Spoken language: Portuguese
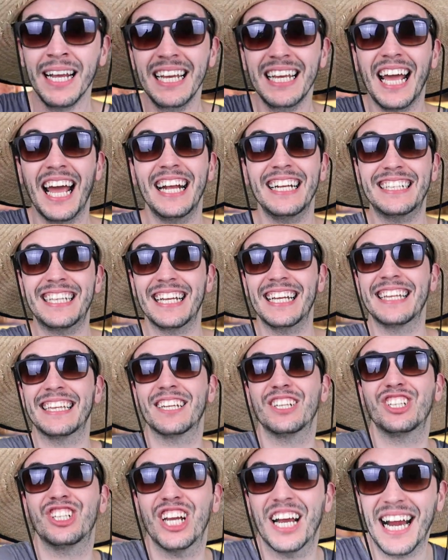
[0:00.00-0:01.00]
E a gente tá
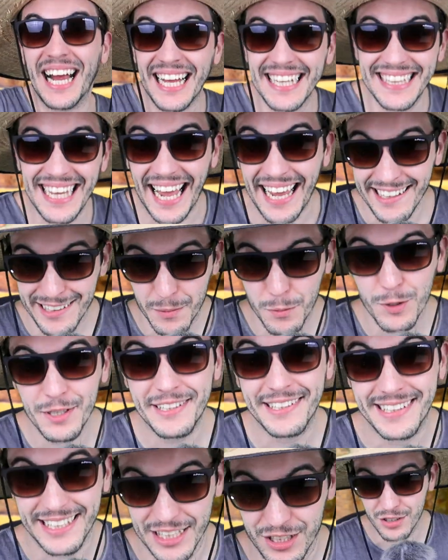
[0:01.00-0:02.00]
tentando chegar a 10 mil
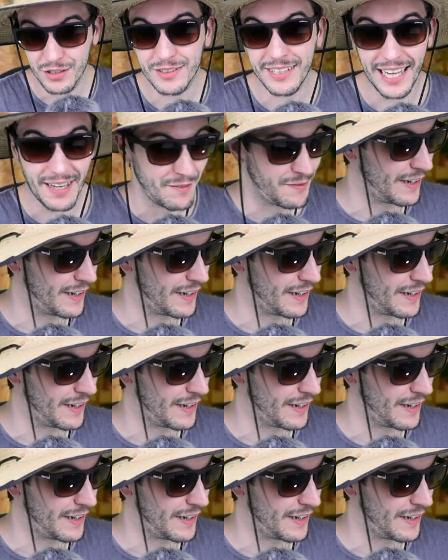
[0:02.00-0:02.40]
inscritos, né?